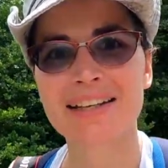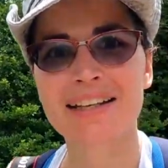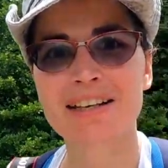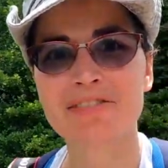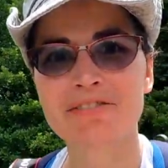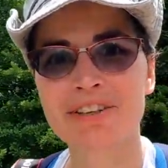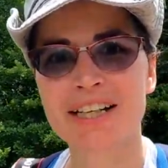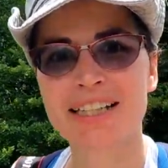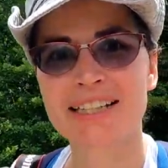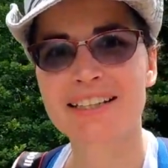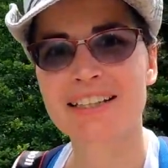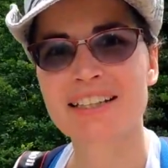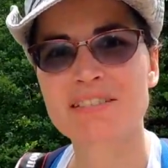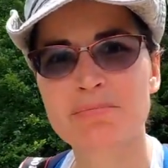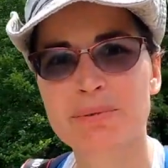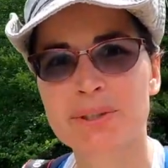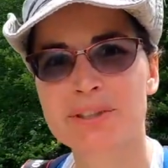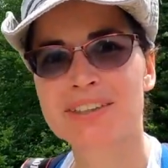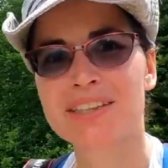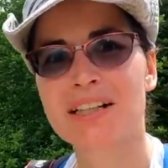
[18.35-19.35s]
Nel
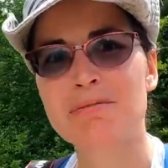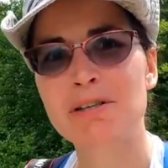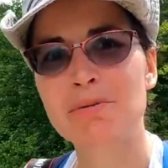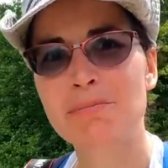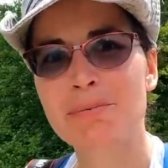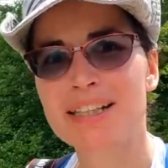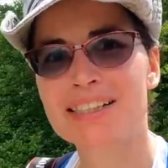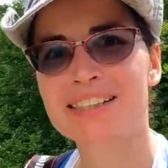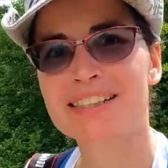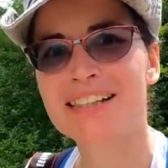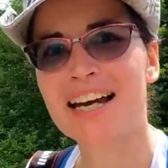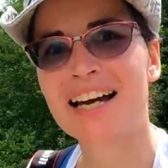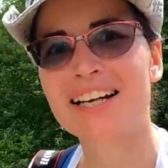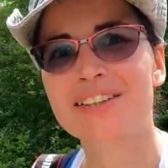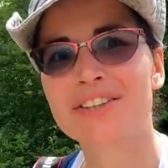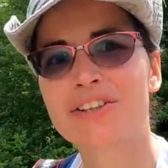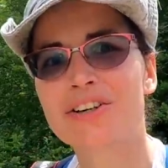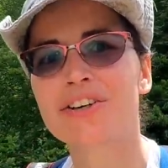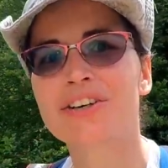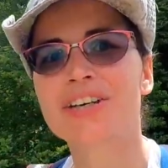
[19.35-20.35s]
frattempo stiamo
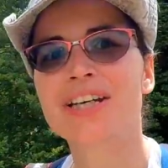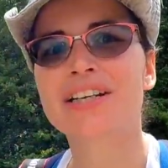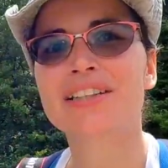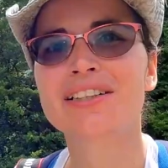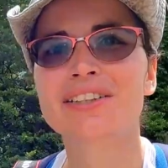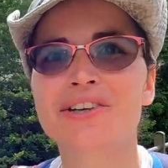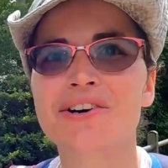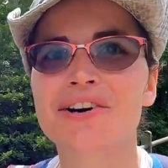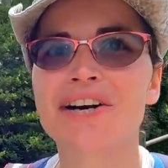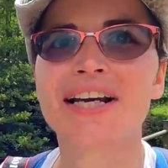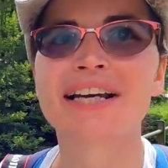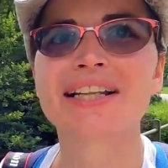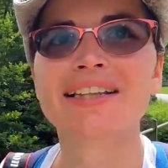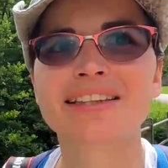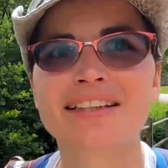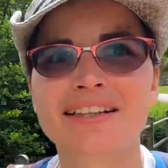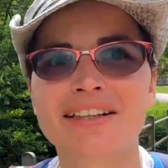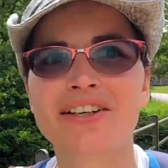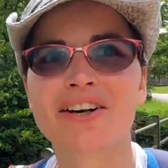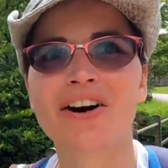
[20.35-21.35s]
passando il
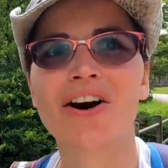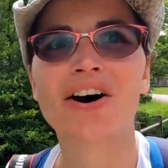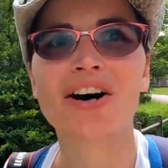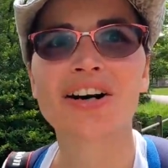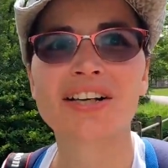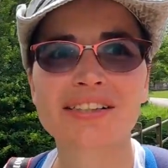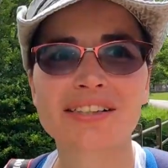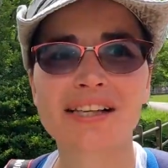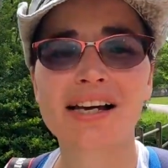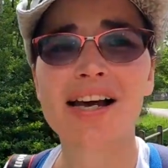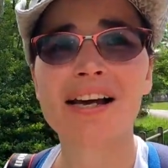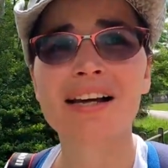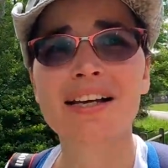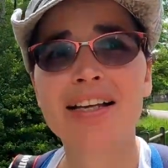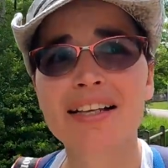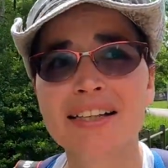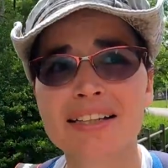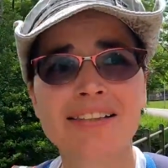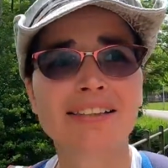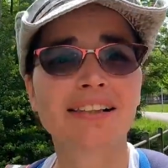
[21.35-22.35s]
torrente Cosa,
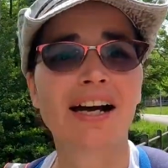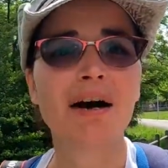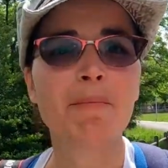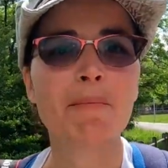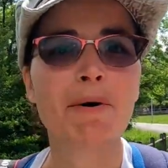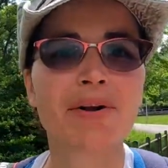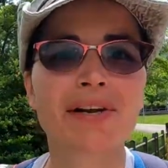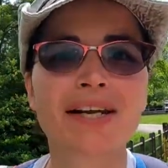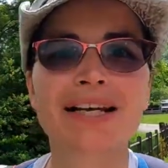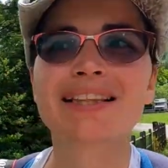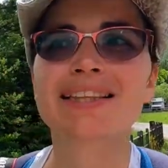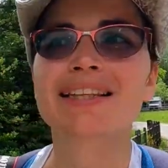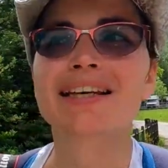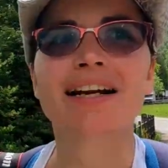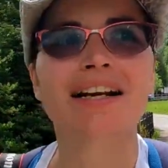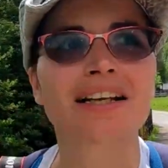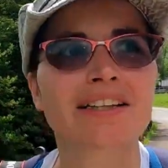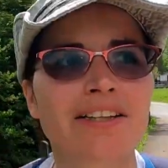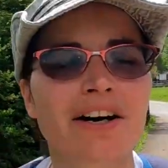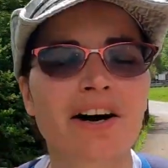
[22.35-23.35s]
siamo nel
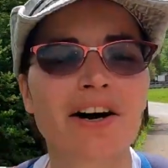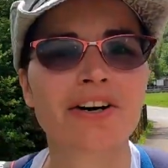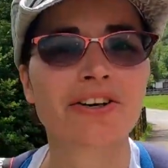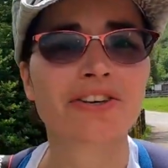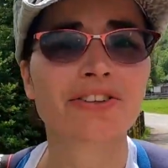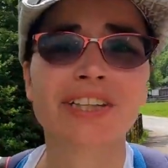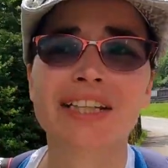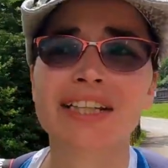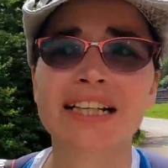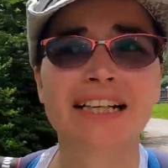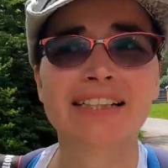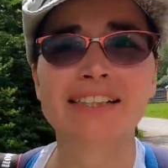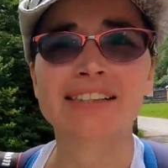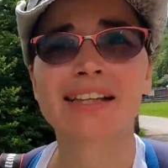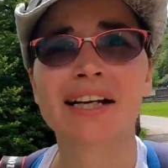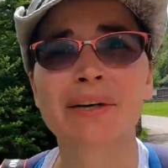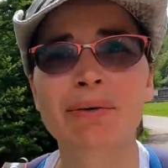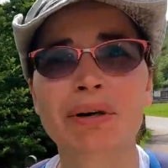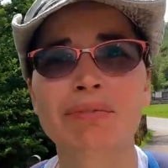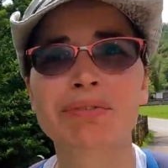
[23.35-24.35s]
territorio di
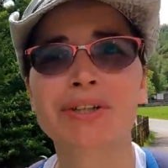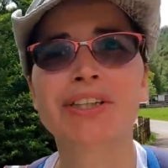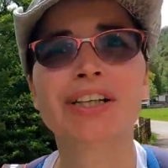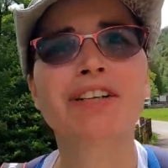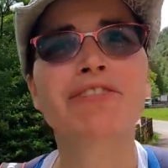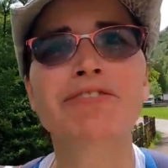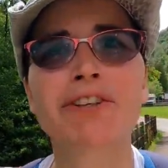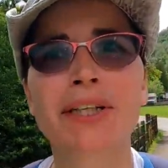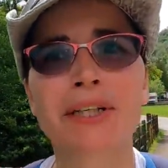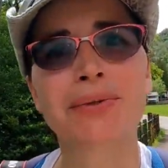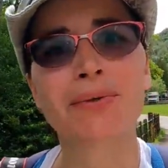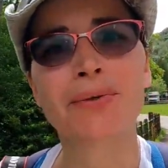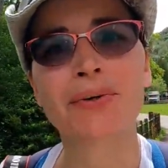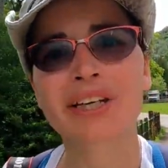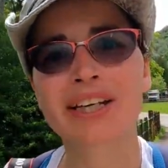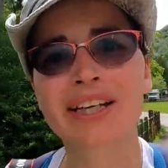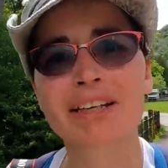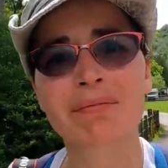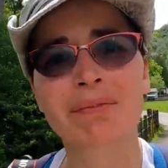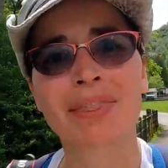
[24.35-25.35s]
Castelnuovo del
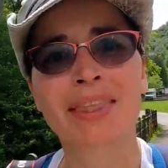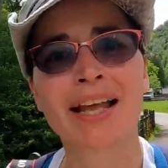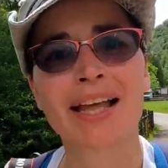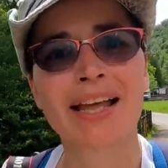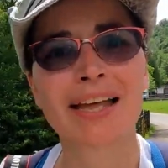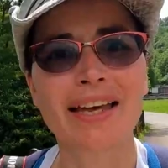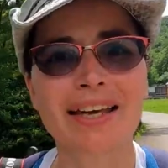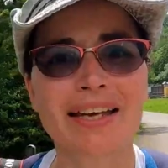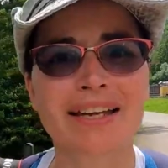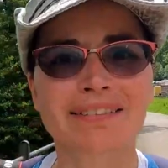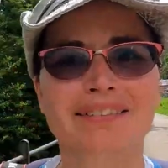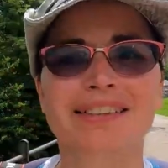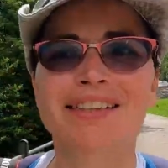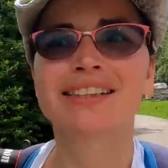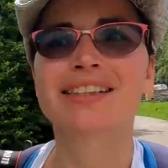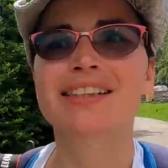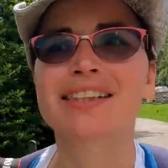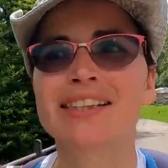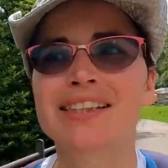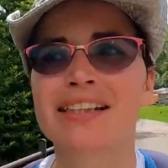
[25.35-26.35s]
Friuli e
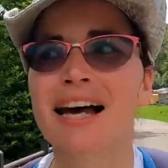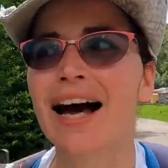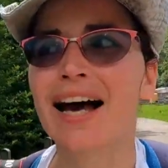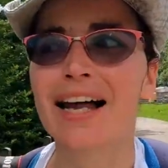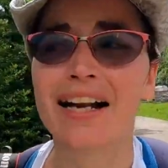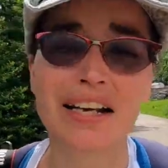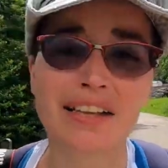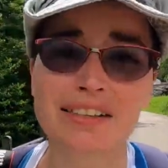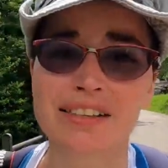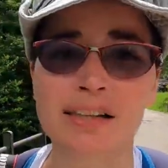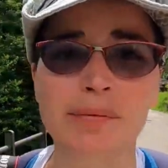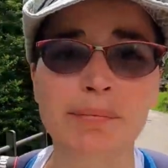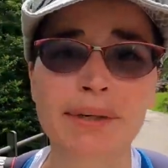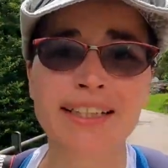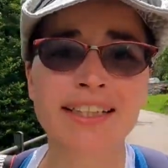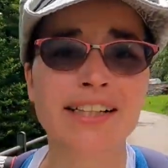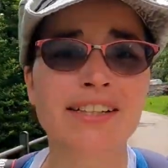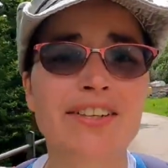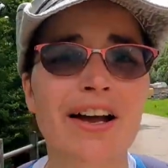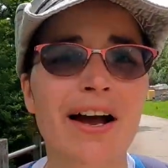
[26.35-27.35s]
si sale,
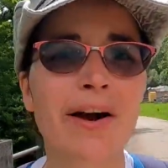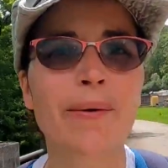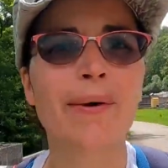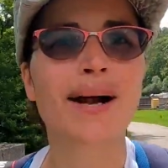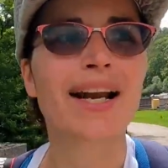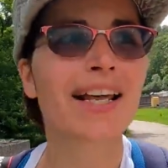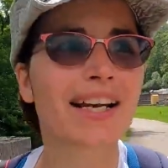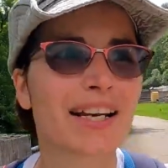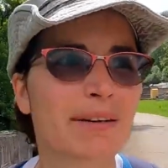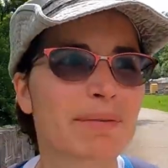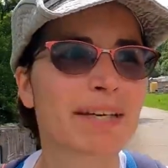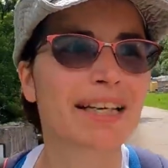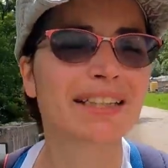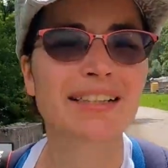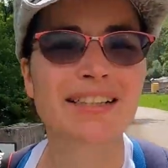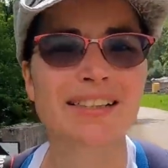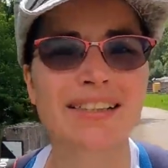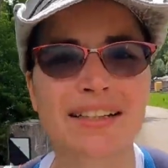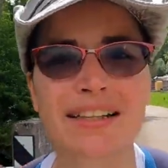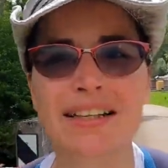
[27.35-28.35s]
sapete già qual è la mia
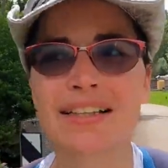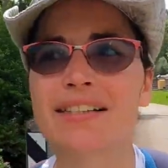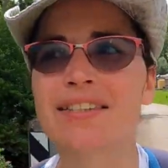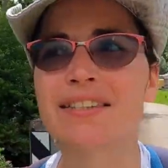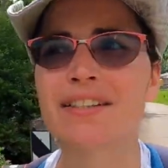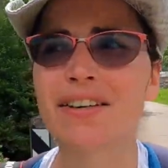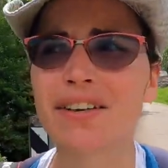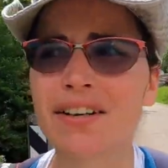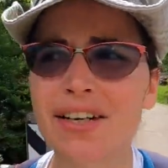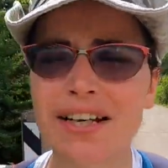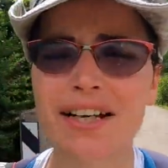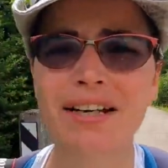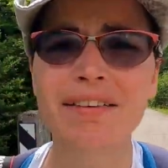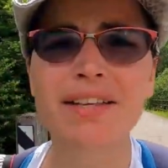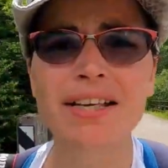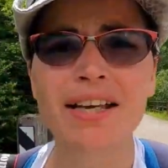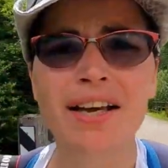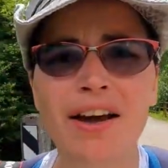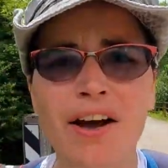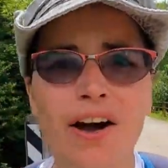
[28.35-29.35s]

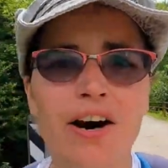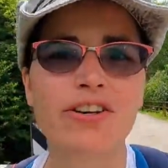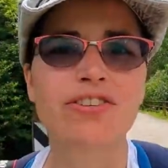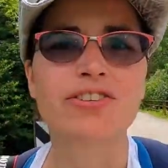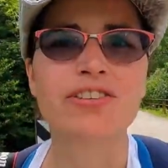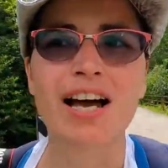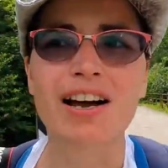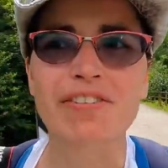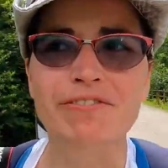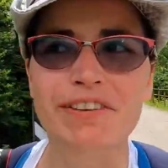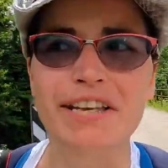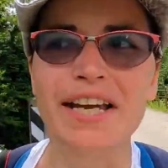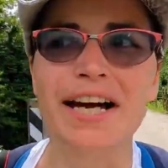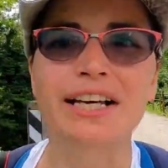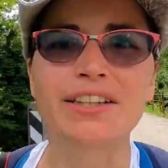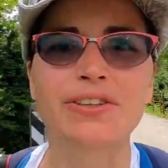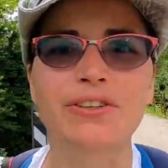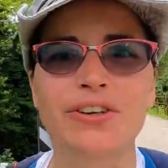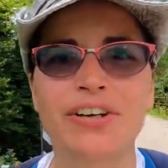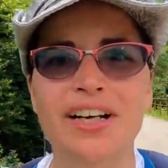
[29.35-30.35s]
destinazione, ho già
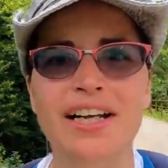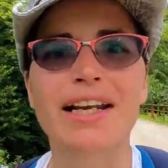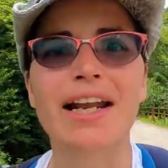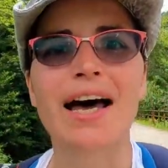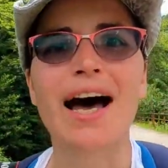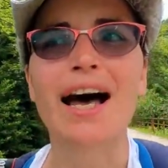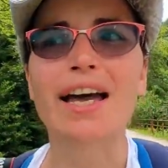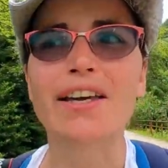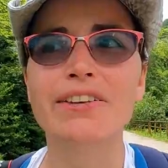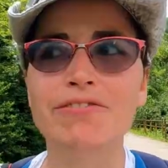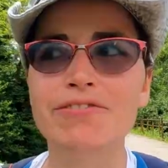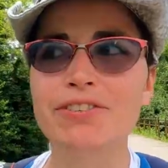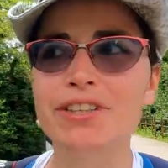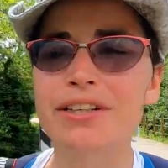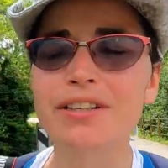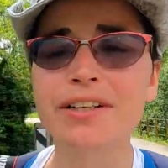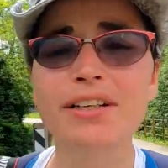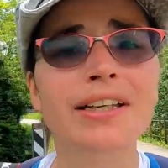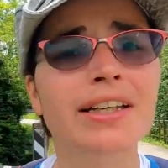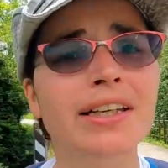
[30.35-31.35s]
avviato
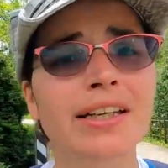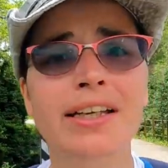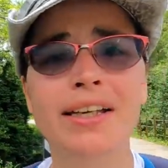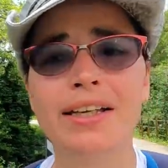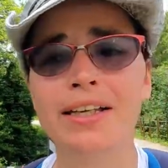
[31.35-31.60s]
Relive